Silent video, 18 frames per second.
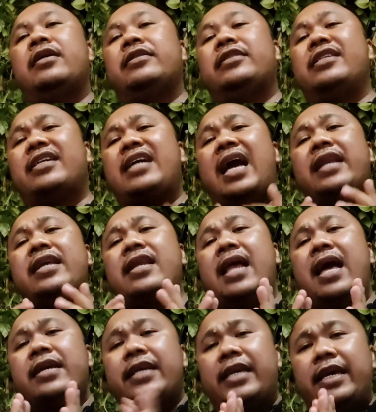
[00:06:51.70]
sekali
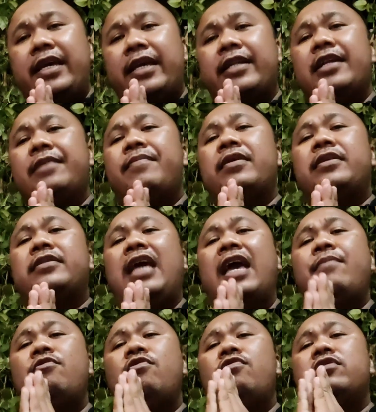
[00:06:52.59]
lagi teman-teman
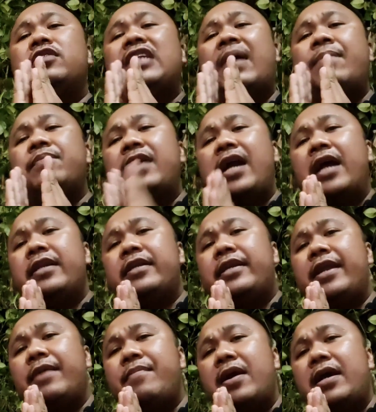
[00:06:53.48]
saya mengucapkan
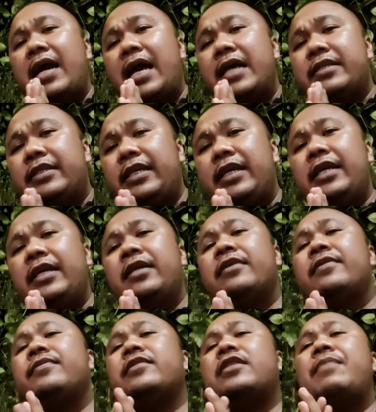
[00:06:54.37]
terima
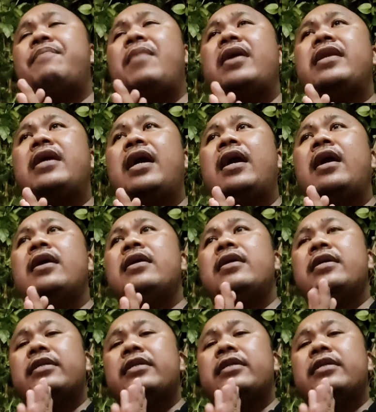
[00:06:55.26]
kasih kepada